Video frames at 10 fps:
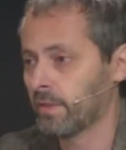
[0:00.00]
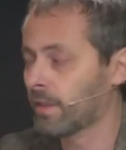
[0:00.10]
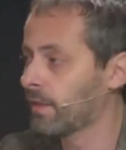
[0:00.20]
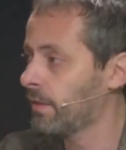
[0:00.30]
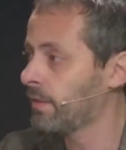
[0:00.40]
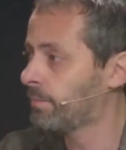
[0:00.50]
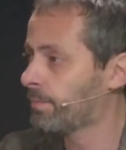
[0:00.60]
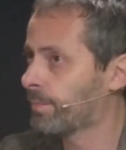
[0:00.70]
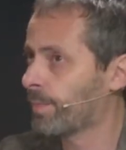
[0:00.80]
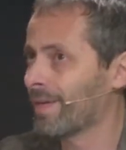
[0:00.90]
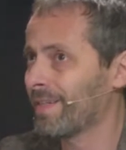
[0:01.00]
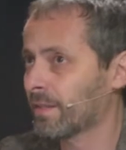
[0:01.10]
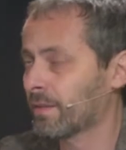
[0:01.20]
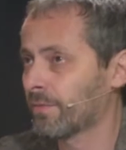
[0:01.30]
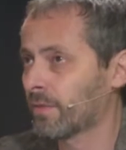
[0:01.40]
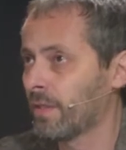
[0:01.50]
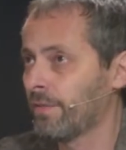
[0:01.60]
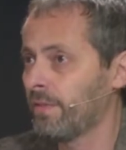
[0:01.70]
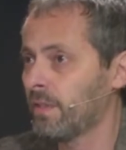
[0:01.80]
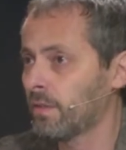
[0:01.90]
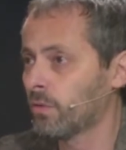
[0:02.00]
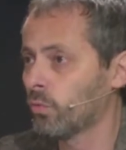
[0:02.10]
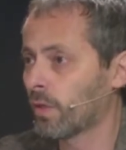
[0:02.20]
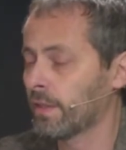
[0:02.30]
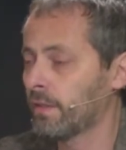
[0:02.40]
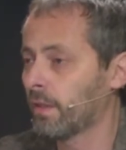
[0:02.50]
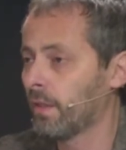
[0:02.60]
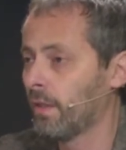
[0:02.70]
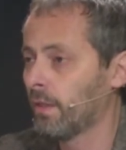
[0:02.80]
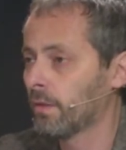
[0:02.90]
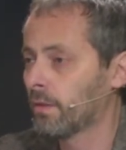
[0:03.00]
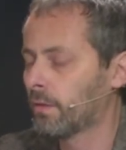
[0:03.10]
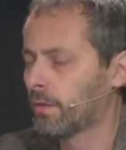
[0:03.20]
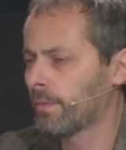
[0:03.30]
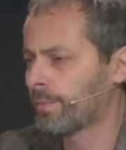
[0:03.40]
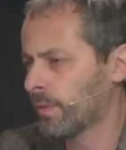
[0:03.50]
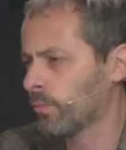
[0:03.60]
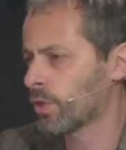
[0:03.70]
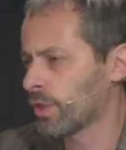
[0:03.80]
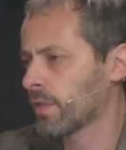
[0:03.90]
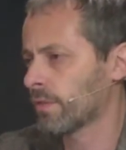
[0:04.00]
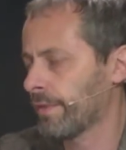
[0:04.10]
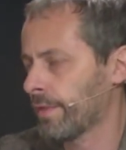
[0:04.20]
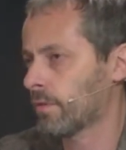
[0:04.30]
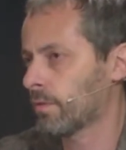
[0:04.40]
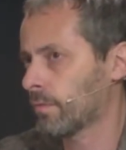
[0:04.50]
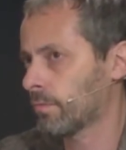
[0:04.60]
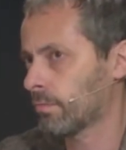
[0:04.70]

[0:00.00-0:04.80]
И какие проекты в телевидении Украины ты вообще можешь назвать